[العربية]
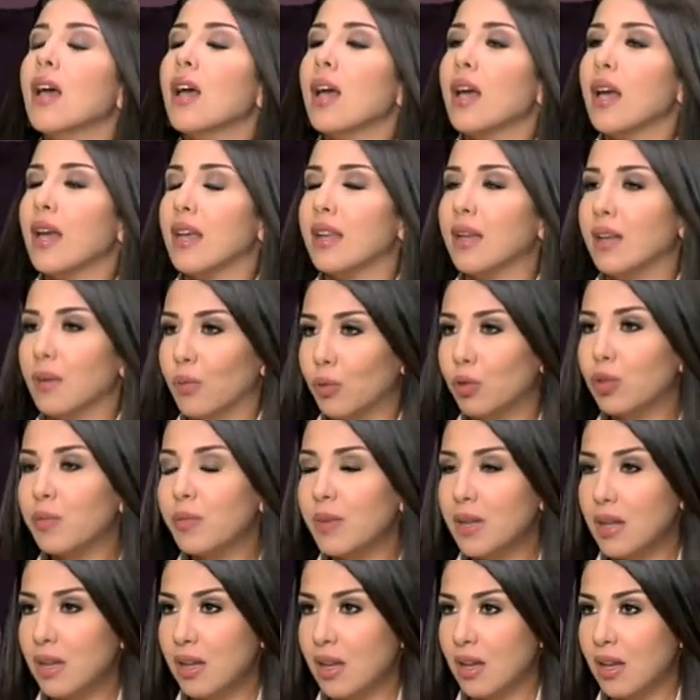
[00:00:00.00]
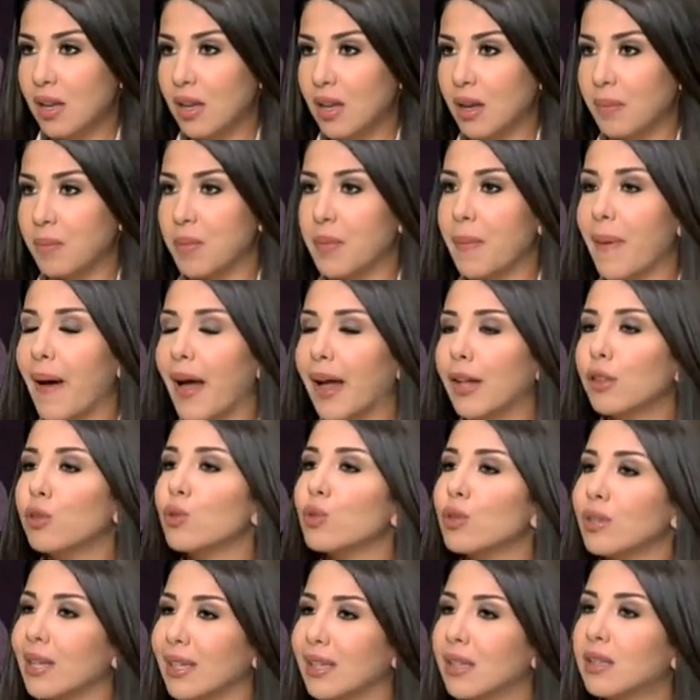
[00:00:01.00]
ان المدمن بيبقى عنده
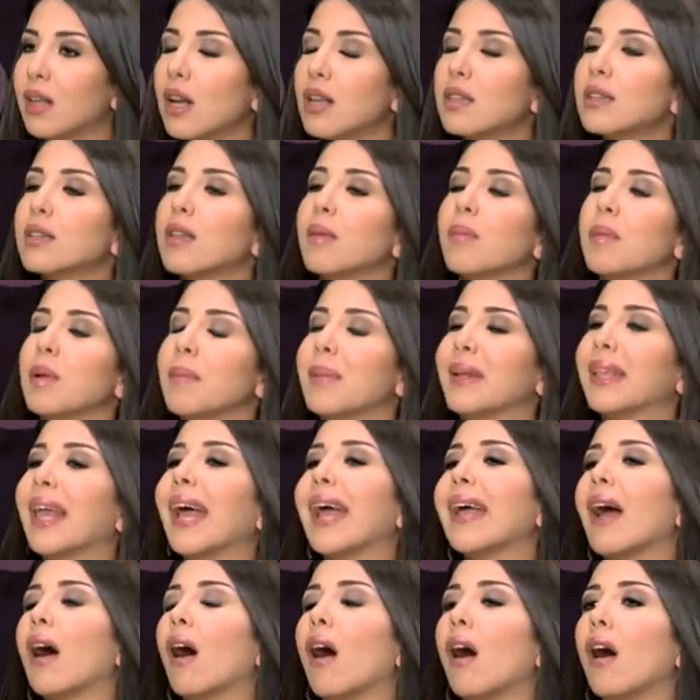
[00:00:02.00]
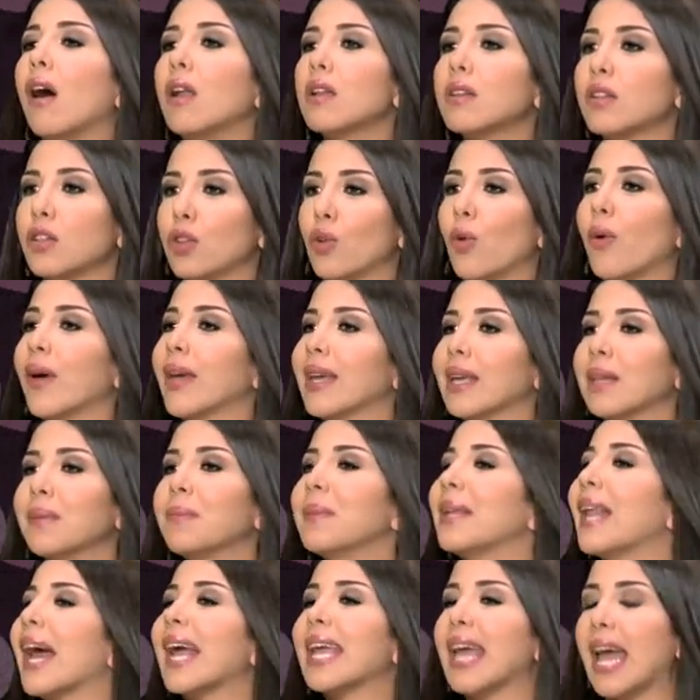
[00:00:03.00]
استعداد اصلا من البدايه خالص ان هو
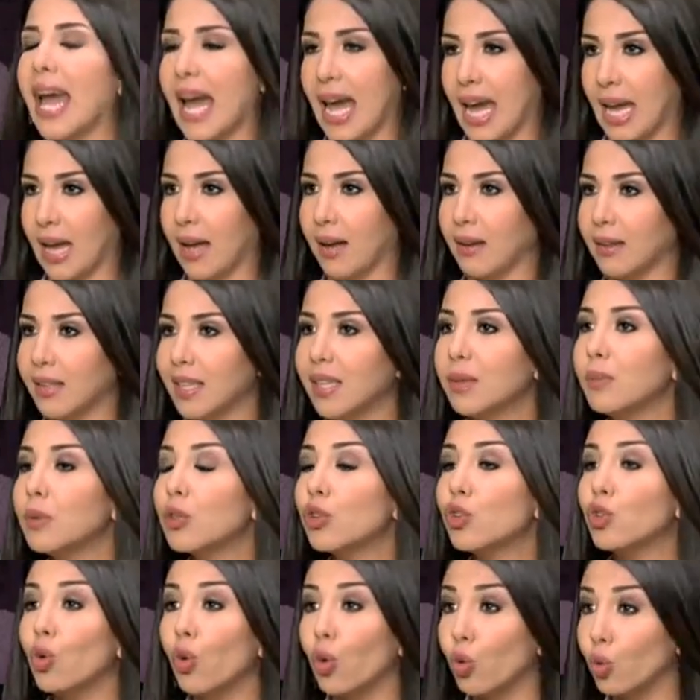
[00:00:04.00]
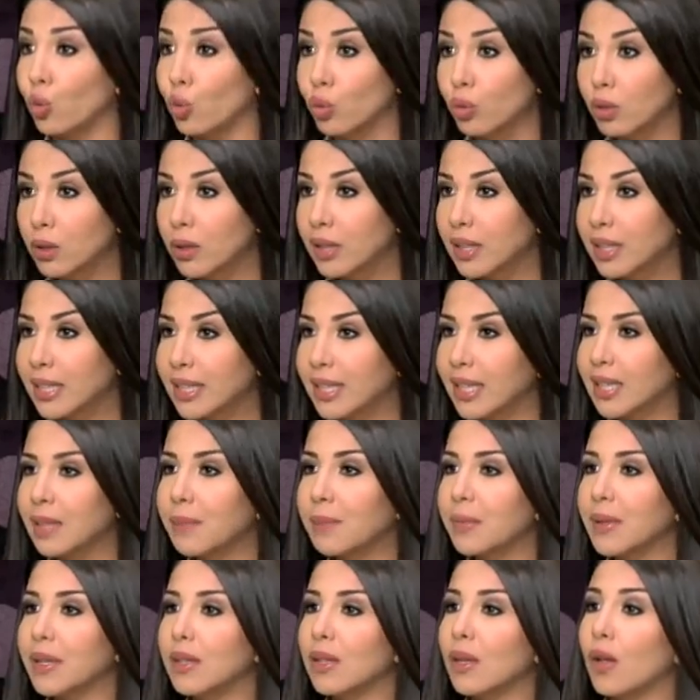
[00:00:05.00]
يدمن اي حاجه يدمن شغله
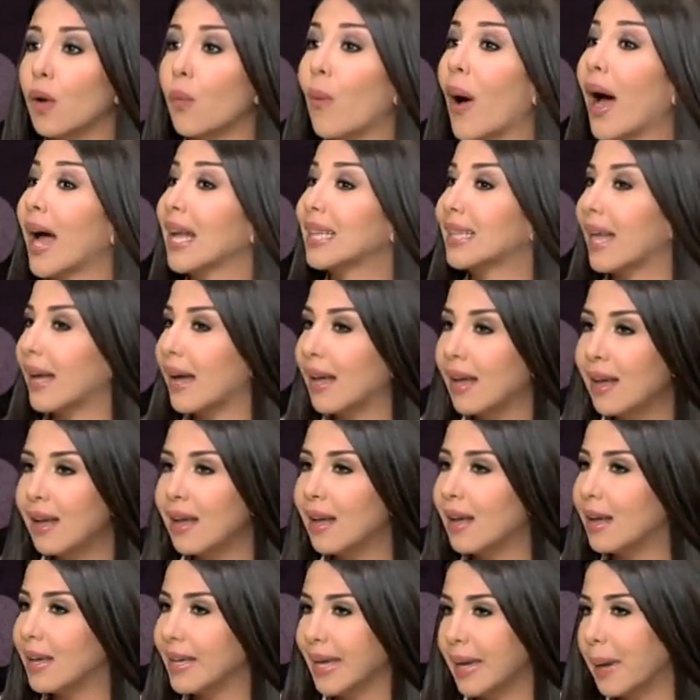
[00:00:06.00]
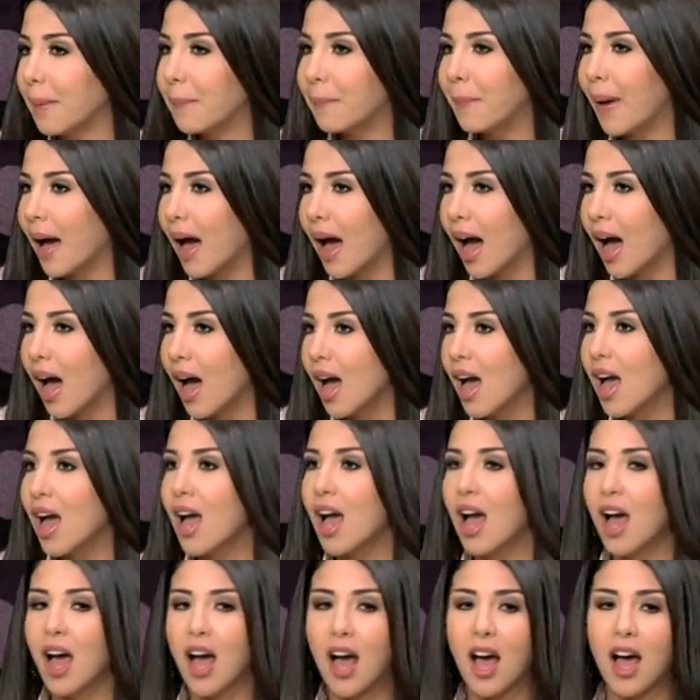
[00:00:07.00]
يدمن واحده يحبها
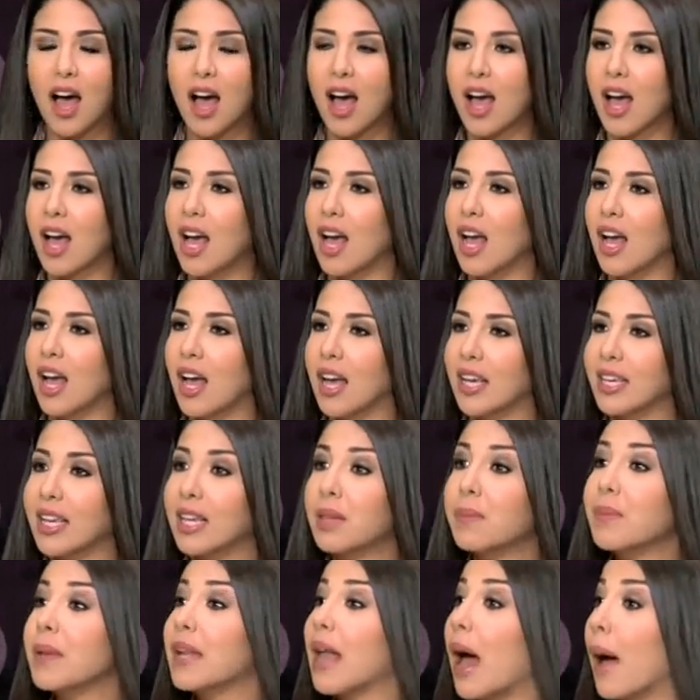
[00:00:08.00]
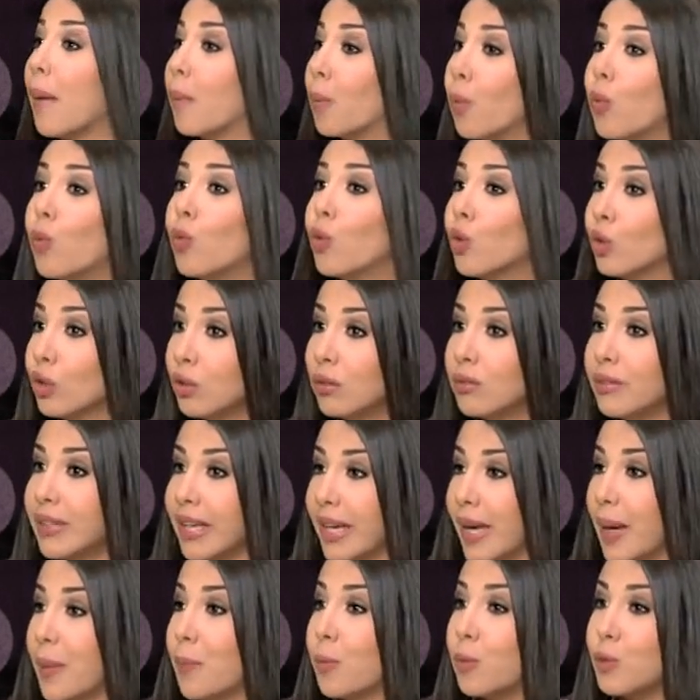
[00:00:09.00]
آه، يدمن ابوه
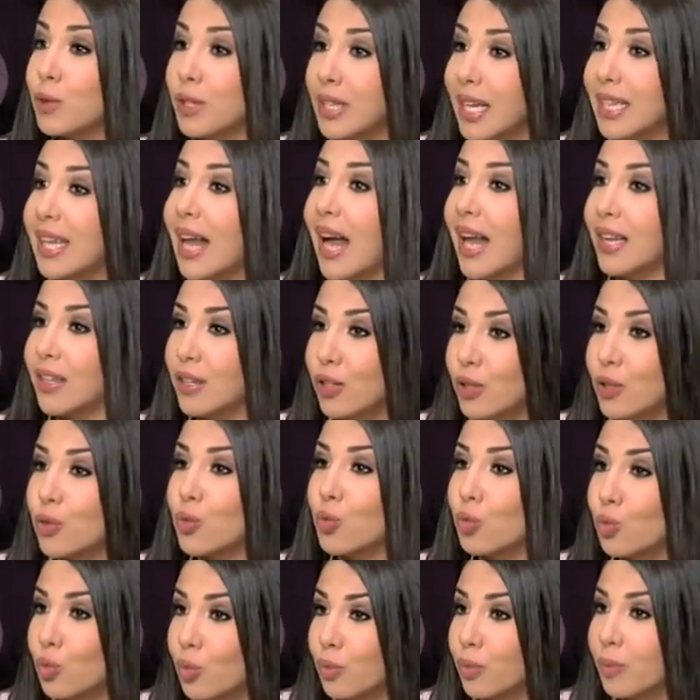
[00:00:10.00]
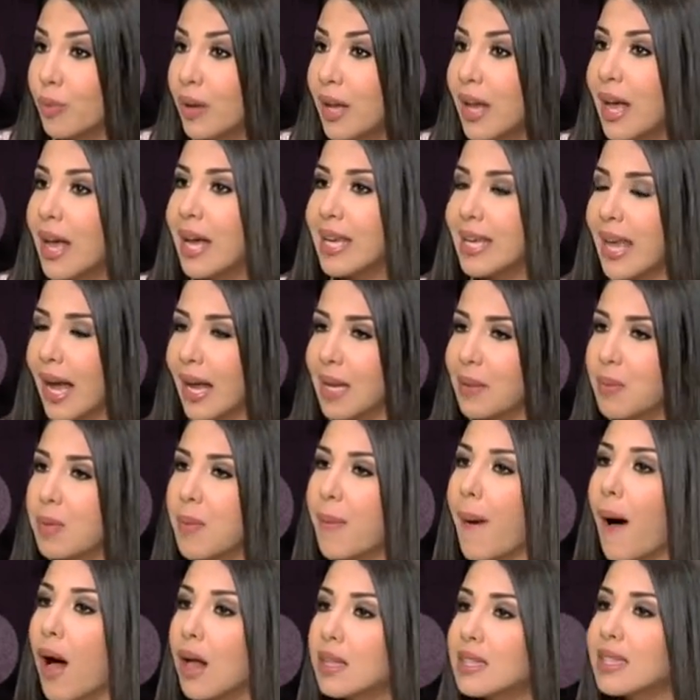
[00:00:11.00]
يحبه زياده عن اللزوم يعني
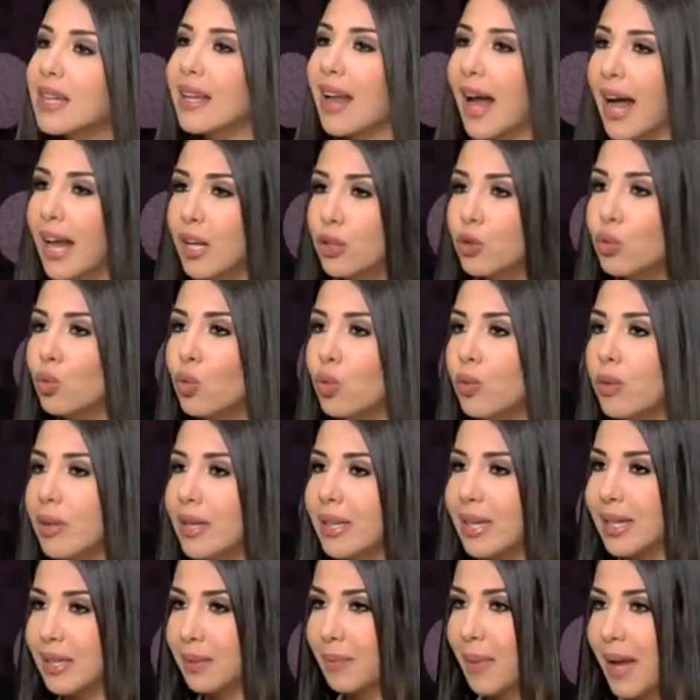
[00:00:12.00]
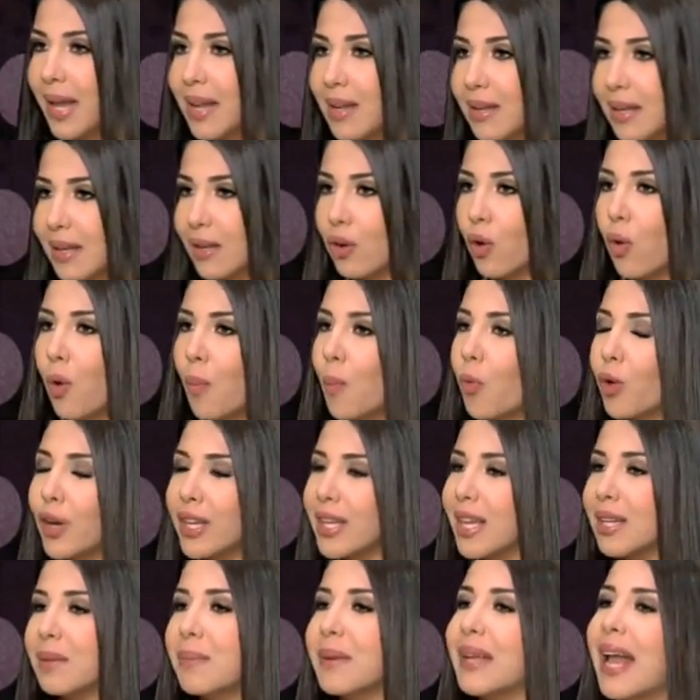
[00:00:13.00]
بيبقى اصلا عنده الادمان ان هو ممكن
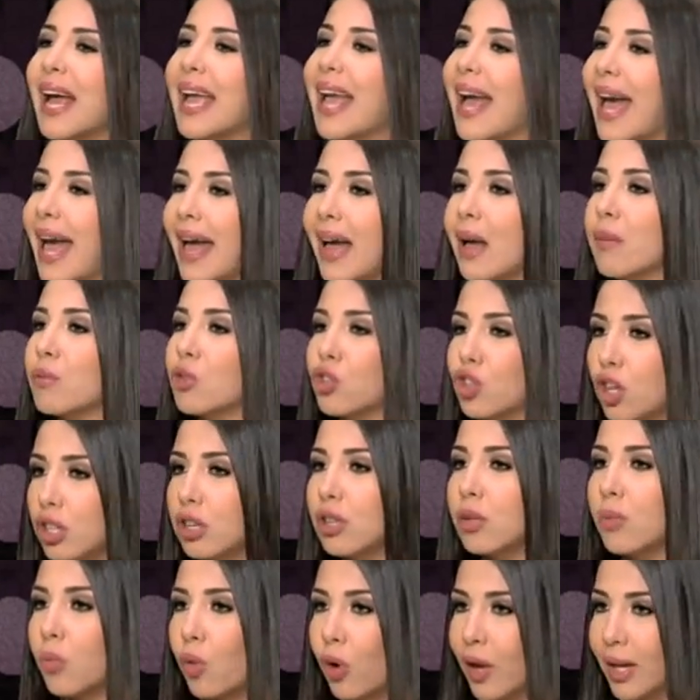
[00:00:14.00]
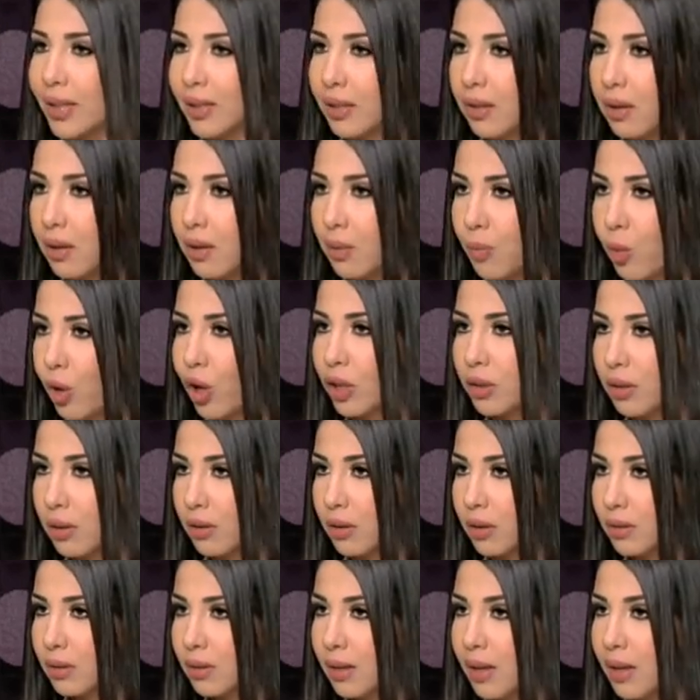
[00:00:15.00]
يدمن اي حاجه مش شرط المخدرات